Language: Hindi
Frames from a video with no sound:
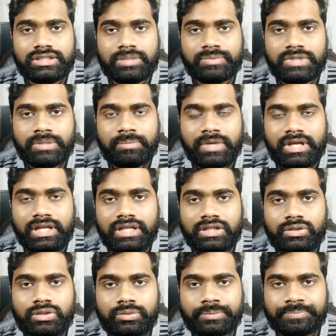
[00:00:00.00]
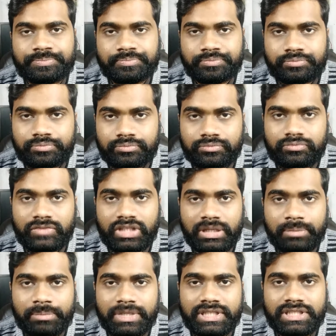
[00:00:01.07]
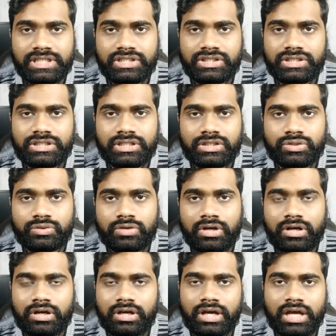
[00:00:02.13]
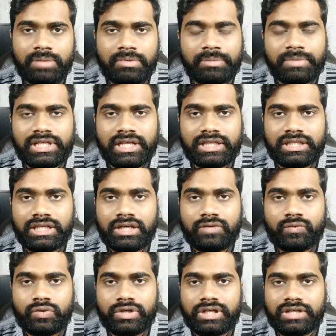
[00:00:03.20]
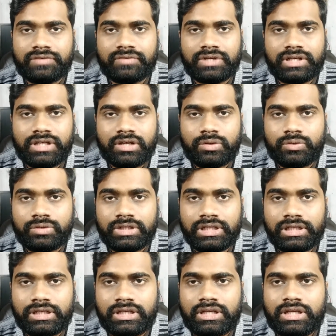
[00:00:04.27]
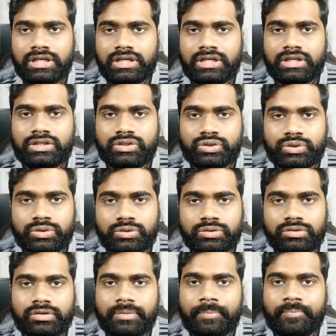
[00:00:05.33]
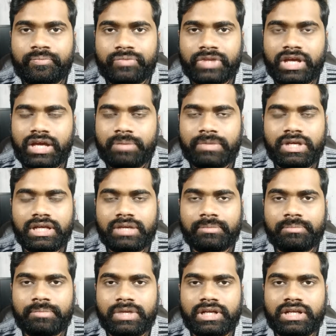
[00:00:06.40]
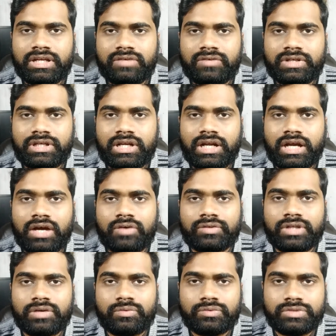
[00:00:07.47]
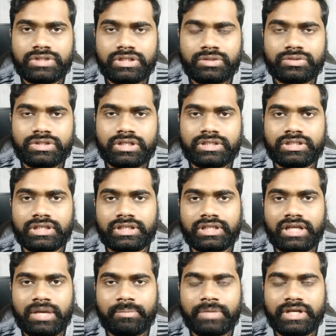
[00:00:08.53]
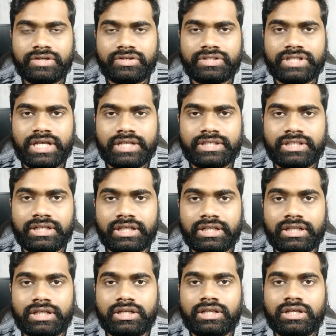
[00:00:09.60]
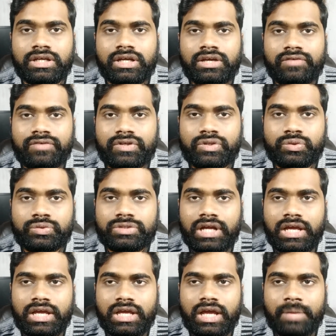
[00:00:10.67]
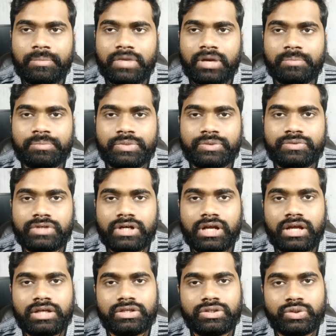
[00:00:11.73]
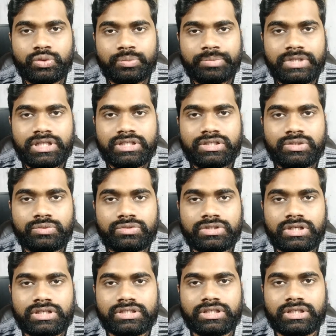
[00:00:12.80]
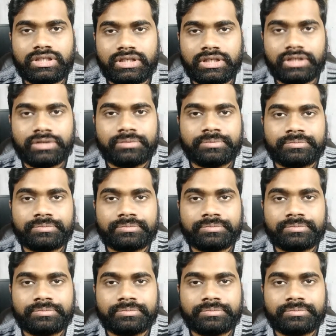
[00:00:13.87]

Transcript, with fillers: सबसे पहले तो बेसिक चीज़ें जो घर में मिल जाती हैं वो इन्वर्टर होंगी जो घर में मेन इन्वर्टर लगा होता है उसे यूज़ कर सकते हैं आप बैटरी चार्जिंग के लिए फिर दूसरा है आप कंप्यूटर का यूपीएस यूज़ कर सकते हैं